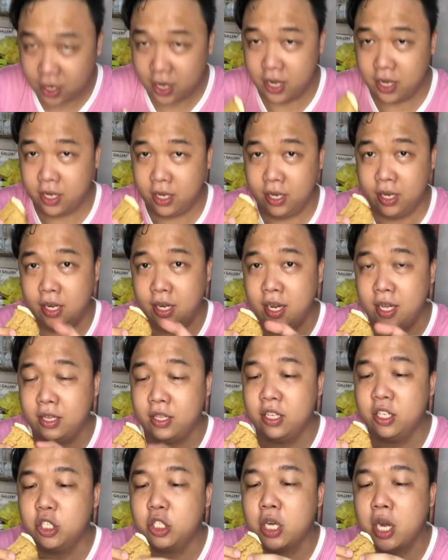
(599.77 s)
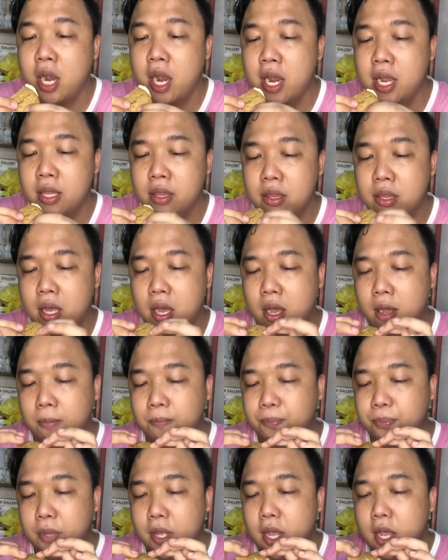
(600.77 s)
nakainin na natin siya. And, um,
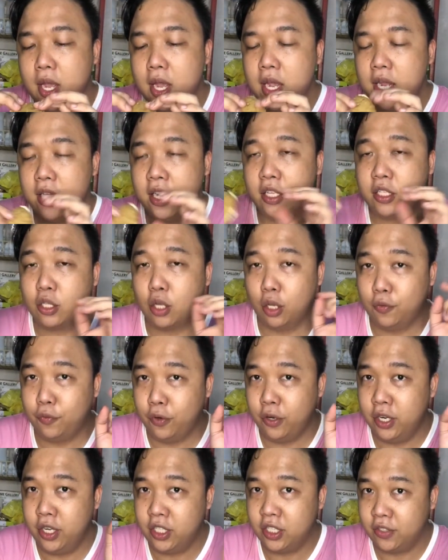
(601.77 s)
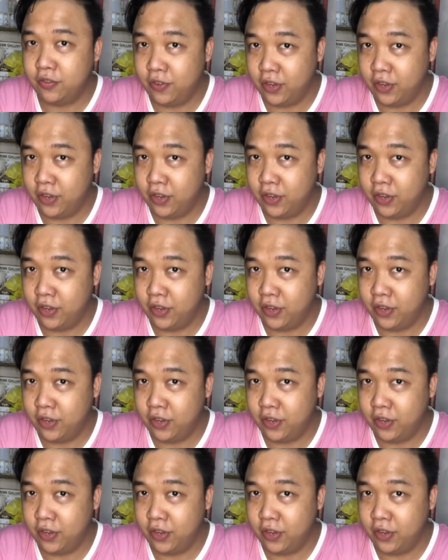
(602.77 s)
that's all for this